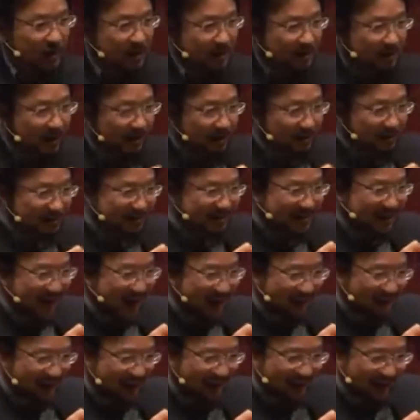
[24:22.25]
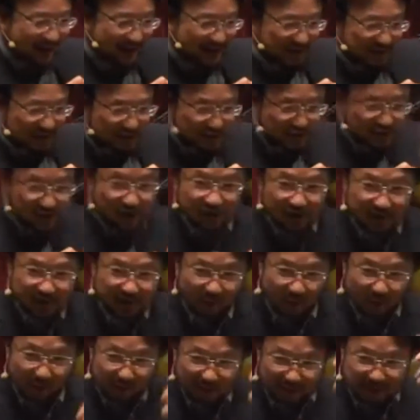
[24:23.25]
当撒旦来吃的时
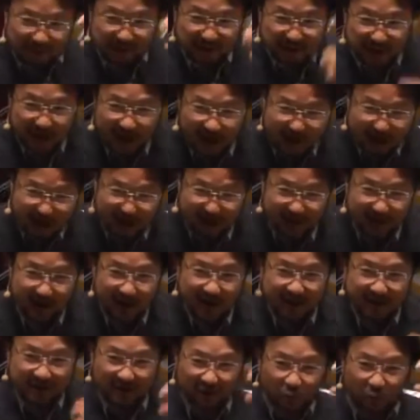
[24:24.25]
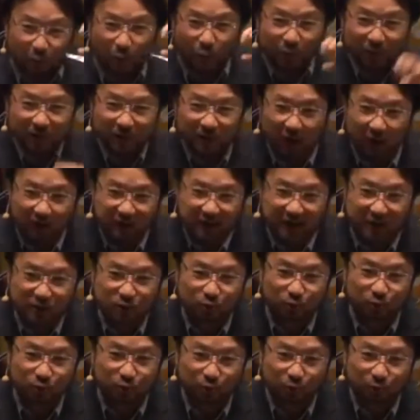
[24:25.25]
候，一下子想吞掉耶
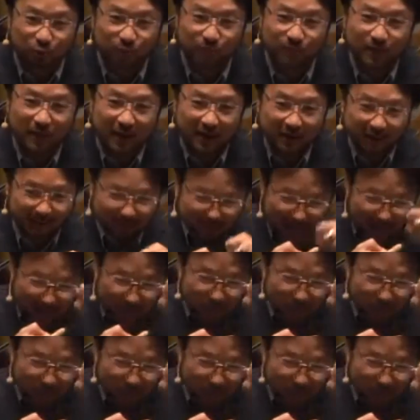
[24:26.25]
稣，他